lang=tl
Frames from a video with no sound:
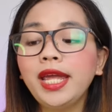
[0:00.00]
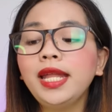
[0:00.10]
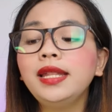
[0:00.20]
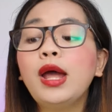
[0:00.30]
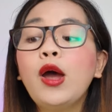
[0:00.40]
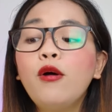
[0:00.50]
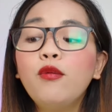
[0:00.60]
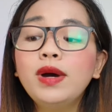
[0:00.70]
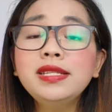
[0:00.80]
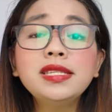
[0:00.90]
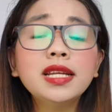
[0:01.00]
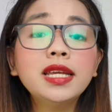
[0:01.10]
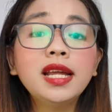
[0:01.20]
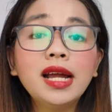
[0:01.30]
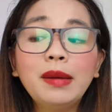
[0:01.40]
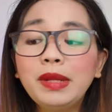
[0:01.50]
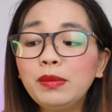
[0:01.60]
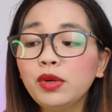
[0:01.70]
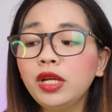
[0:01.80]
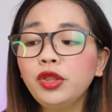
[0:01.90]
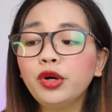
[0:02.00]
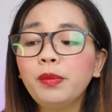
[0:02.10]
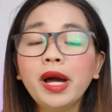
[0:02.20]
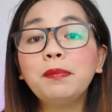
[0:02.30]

And Once na ginagamit mo ito,